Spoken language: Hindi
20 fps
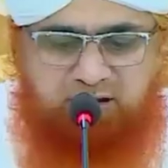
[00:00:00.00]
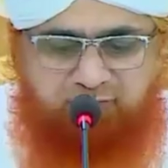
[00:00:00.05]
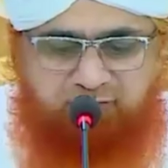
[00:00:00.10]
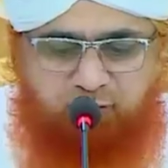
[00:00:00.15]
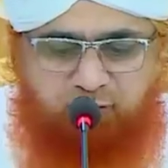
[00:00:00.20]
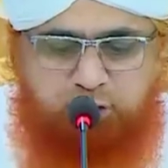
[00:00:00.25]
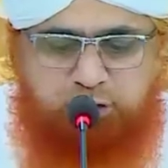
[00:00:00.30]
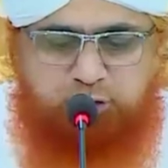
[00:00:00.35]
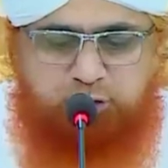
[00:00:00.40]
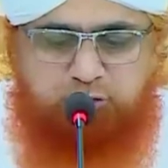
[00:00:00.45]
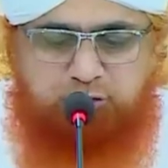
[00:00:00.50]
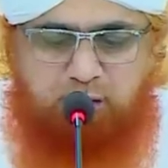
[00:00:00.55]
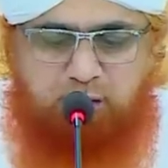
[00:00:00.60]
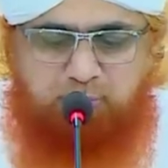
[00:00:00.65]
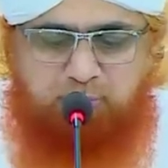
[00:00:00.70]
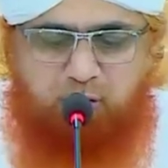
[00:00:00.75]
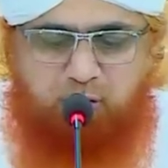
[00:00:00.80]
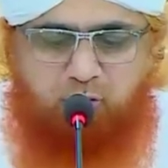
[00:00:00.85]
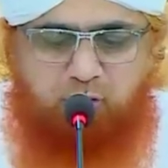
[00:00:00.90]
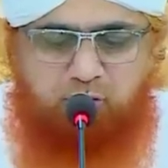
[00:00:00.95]
क्या
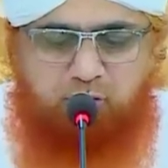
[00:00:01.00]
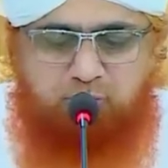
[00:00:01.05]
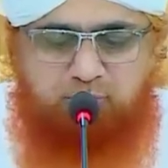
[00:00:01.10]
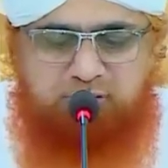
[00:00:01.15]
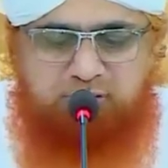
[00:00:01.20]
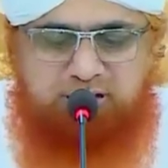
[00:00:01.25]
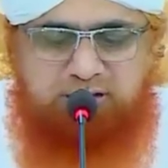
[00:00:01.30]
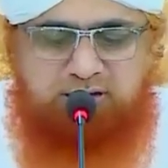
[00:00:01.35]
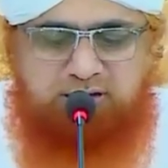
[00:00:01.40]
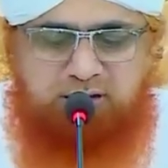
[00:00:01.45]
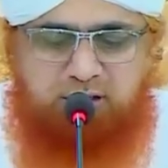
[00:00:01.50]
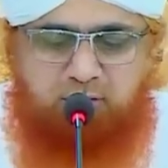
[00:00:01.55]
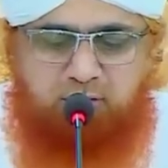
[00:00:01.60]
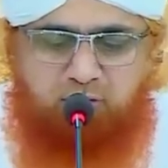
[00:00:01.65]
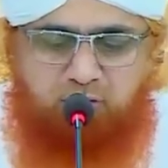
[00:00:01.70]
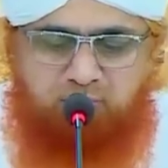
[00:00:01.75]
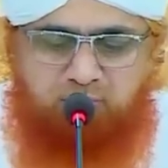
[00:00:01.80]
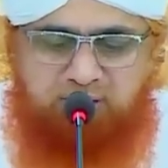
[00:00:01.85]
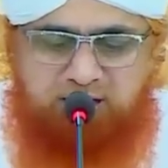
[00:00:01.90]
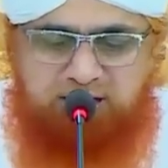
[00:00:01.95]
फौजशुदा मरहमीन का
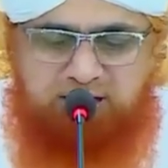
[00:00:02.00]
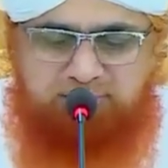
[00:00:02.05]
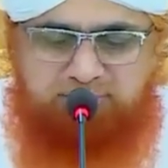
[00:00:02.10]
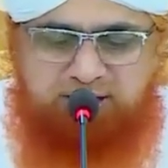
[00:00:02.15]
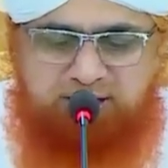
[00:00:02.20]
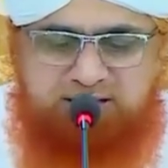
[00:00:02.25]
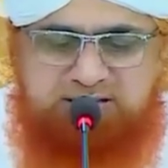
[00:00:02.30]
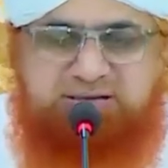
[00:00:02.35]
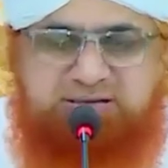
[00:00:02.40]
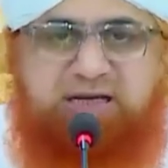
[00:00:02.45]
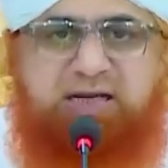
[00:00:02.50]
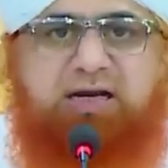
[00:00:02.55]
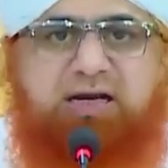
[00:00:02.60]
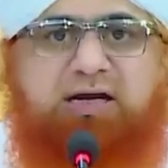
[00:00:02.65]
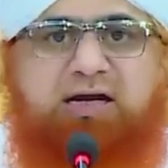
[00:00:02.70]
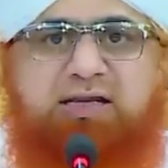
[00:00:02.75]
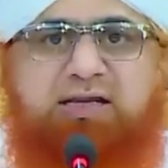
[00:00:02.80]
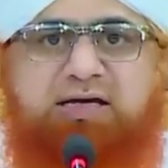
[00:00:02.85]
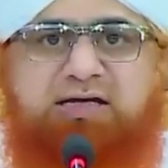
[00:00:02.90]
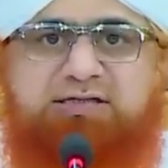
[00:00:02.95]
कुर्बानी में हिस्सा
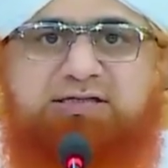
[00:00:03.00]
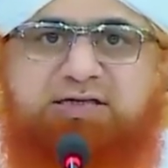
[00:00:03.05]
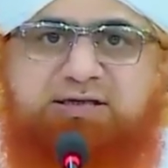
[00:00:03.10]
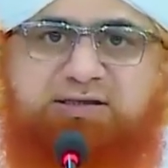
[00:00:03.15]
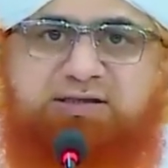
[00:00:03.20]
रखा जा